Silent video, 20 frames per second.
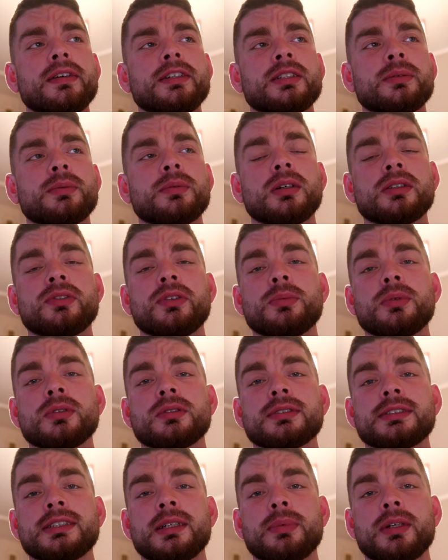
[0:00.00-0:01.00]
i żeby łatwiej było
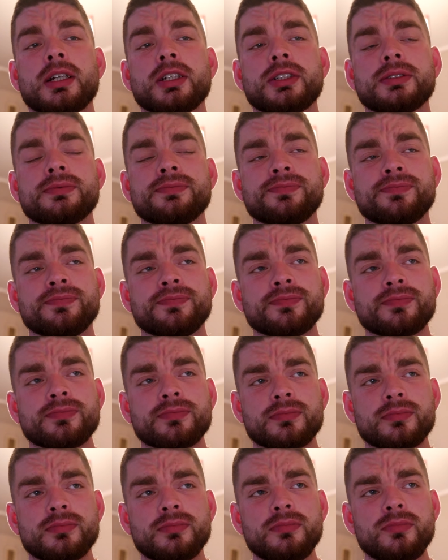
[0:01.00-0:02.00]
to zabrać.
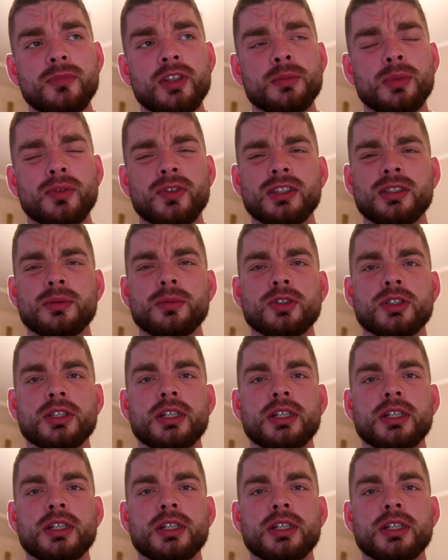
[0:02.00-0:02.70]
Bo wiadomo,